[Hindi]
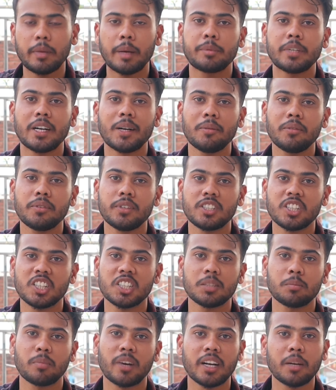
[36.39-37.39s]
वेबसाइट में
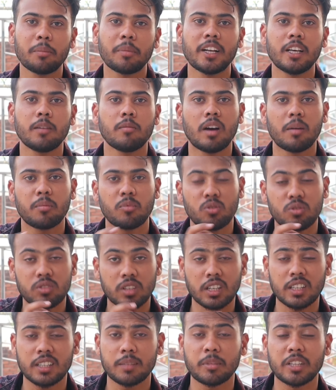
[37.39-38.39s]
फीचर्स भरे पड़े हैं मैं आपको
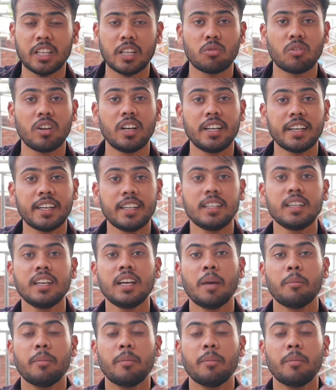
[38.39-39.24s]
सारे बता दूंगा लेकिन